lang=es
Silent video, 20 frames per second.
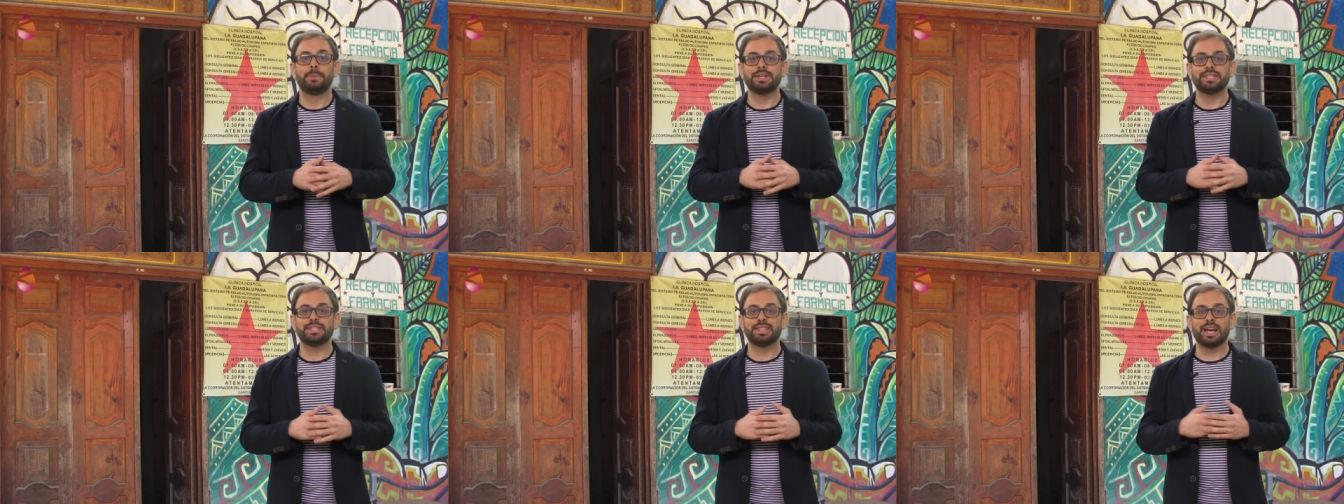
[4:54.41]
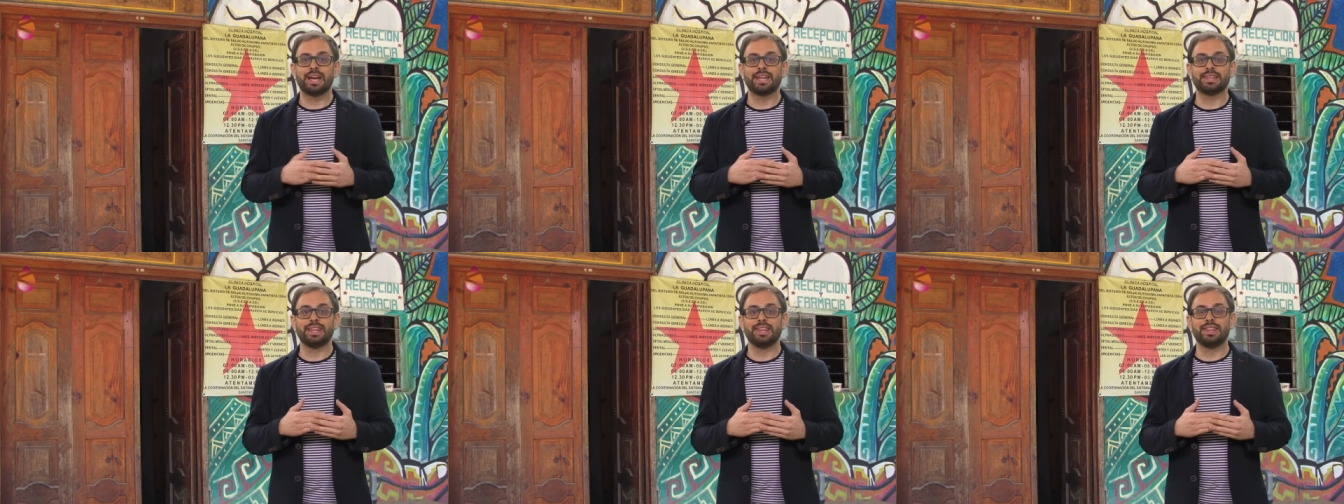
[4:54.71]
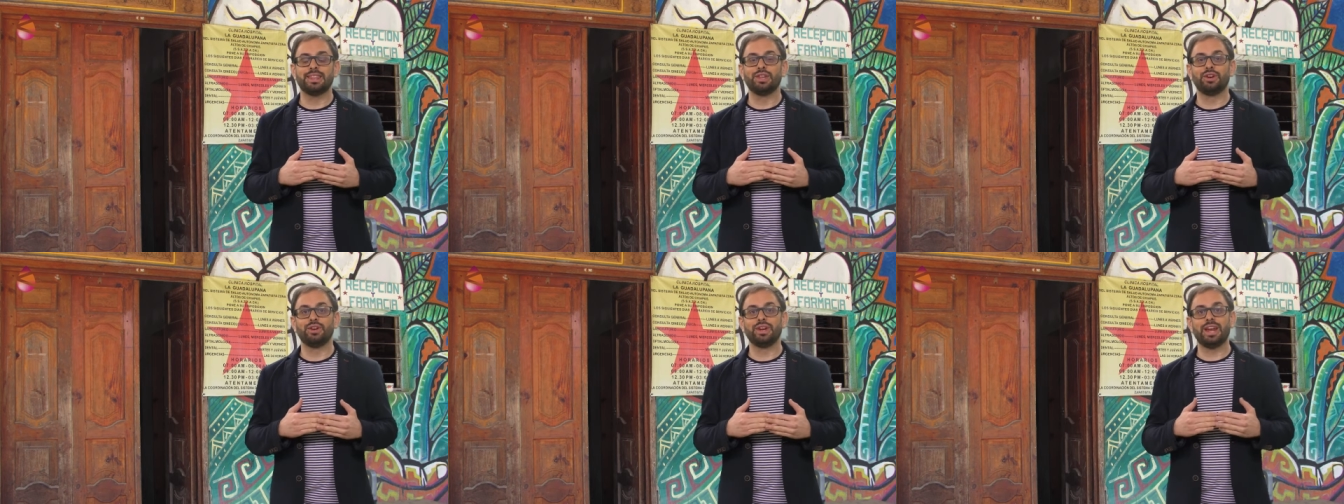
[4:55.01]
presta
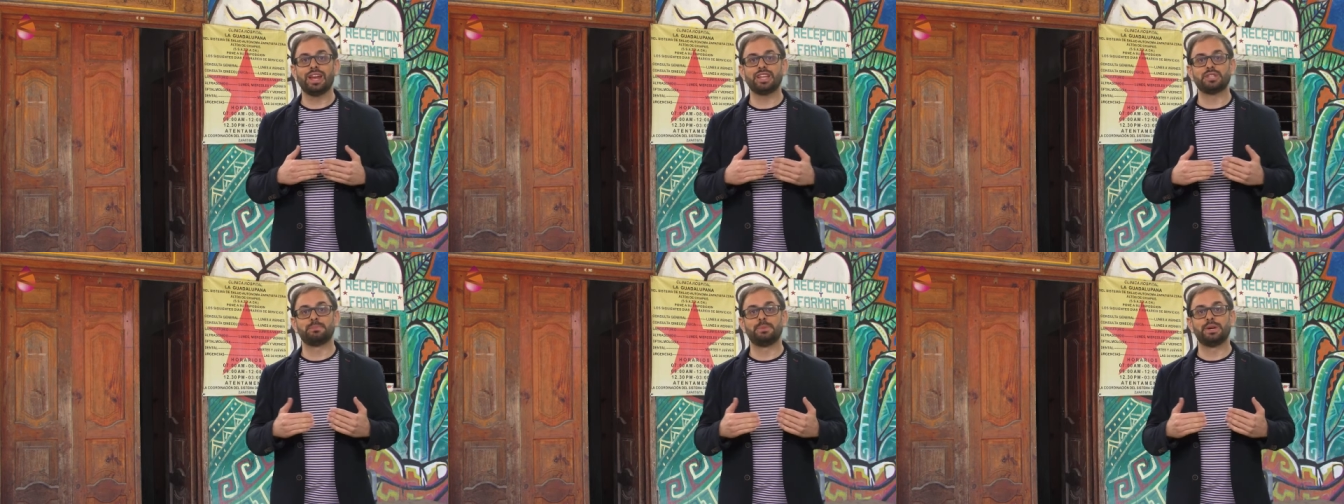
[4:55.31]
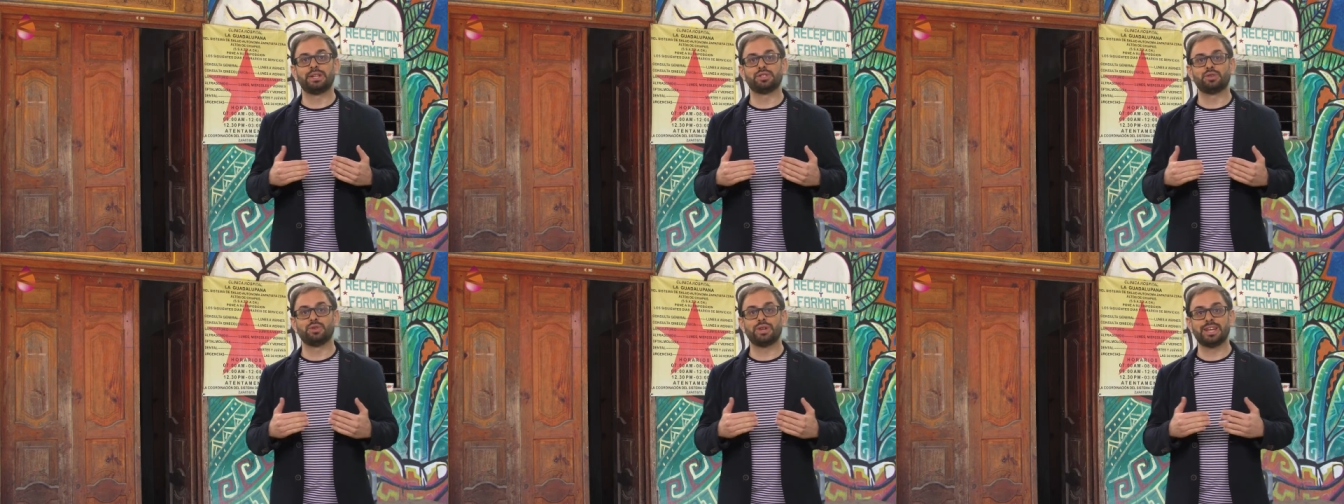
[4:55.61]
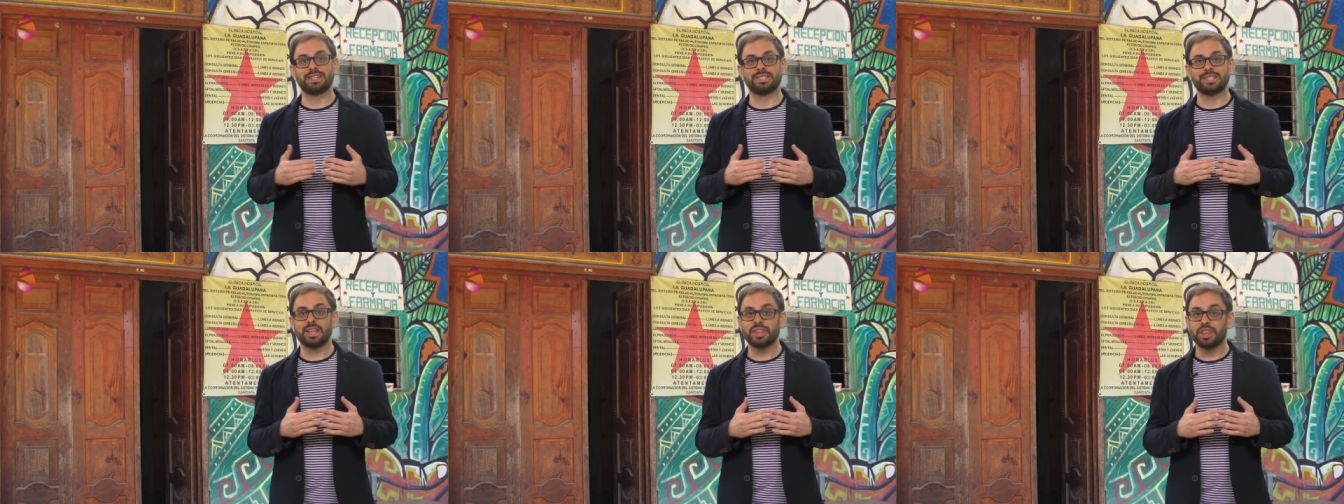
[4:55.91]
atención a las
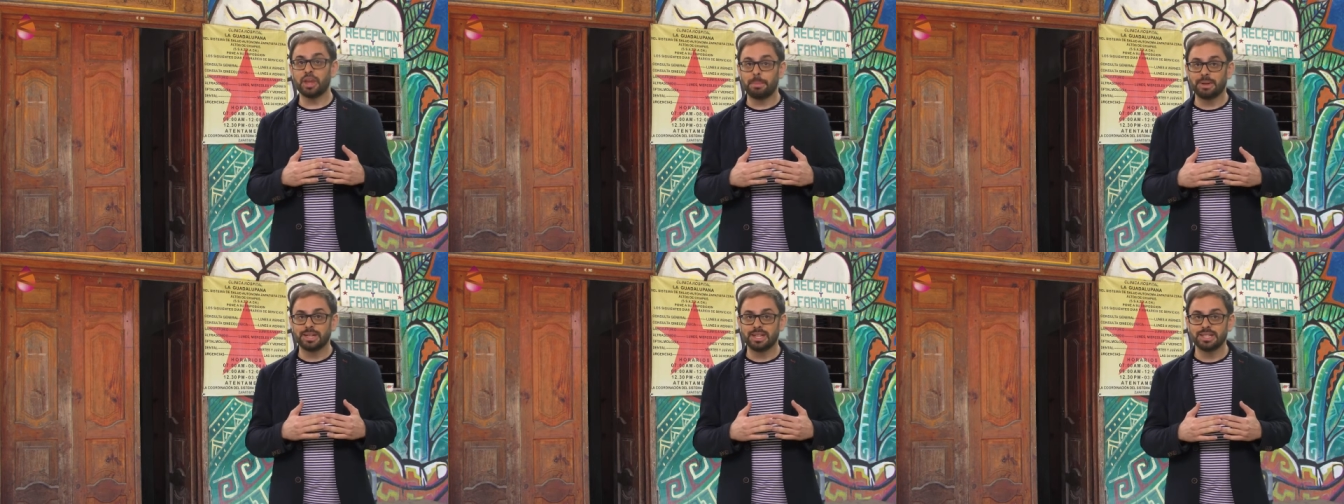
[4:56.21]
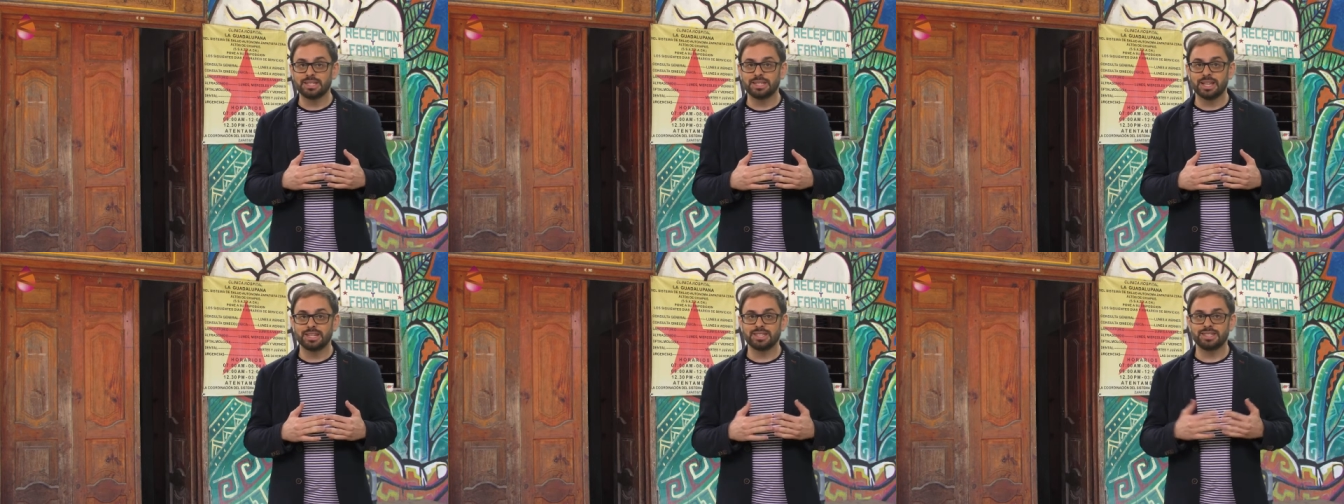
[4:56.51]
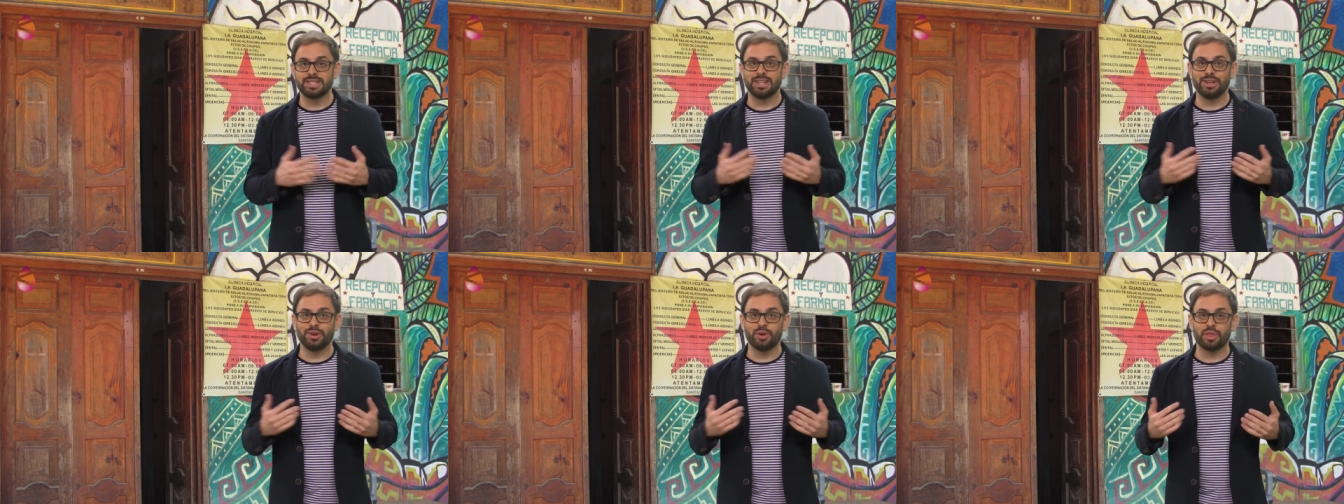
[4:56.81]
personas
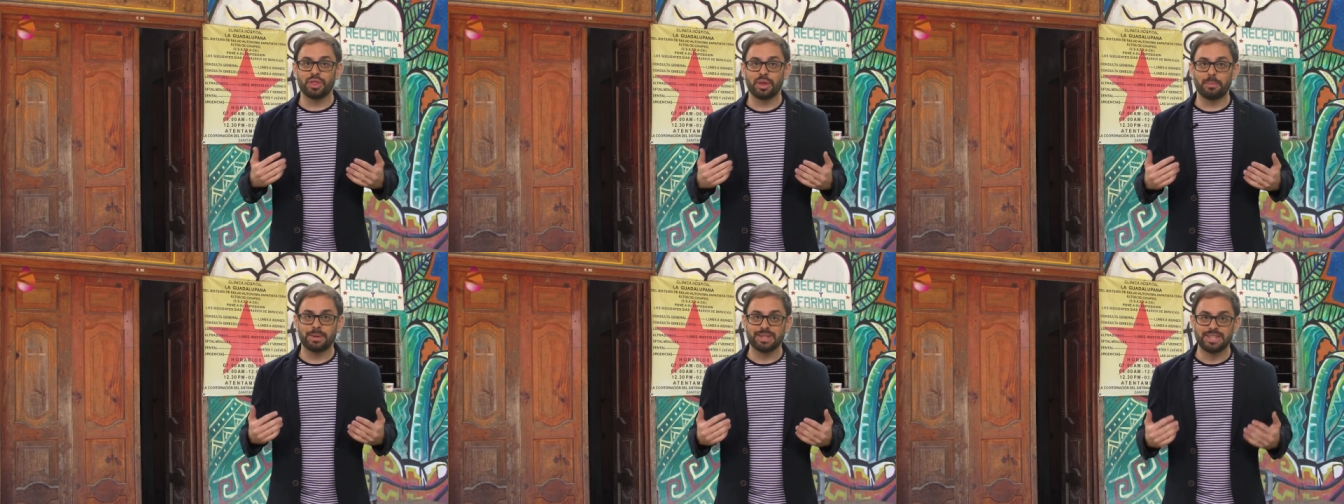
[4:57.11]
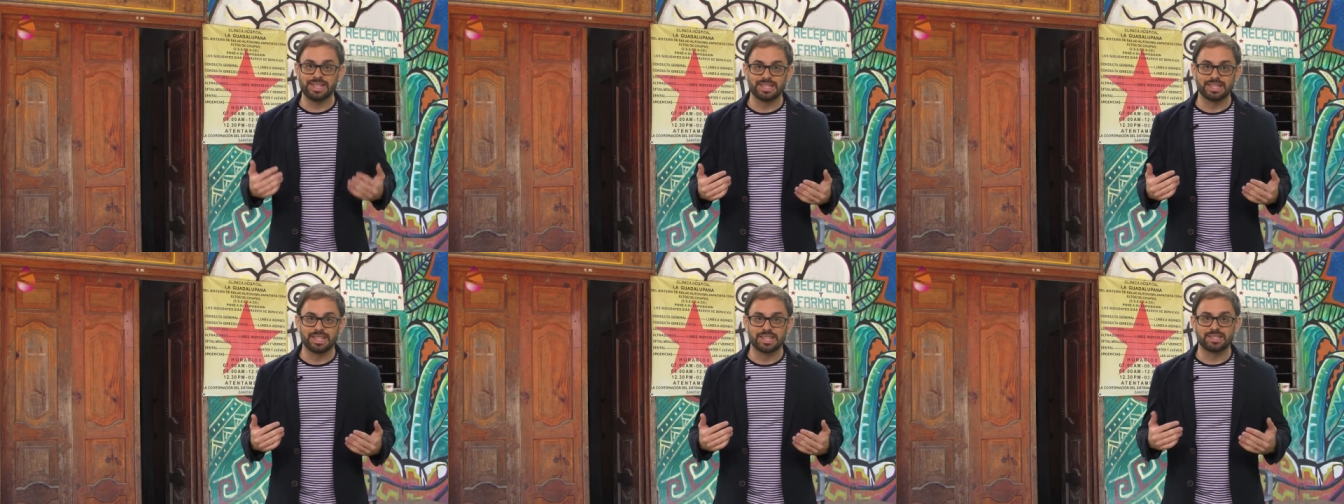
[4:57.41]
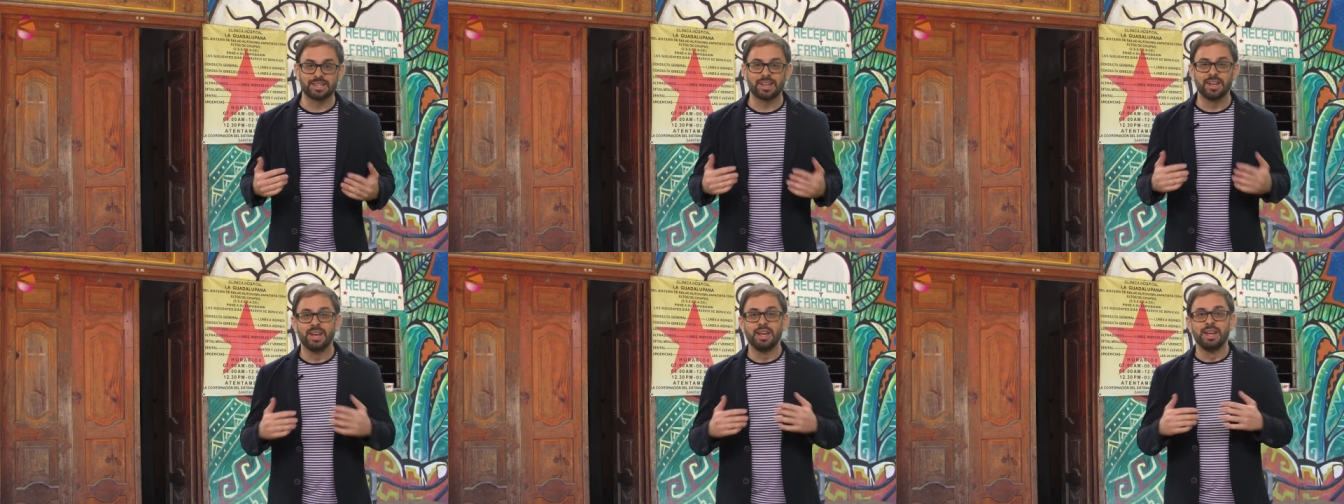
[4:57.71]
zapatistas y no zapatistas.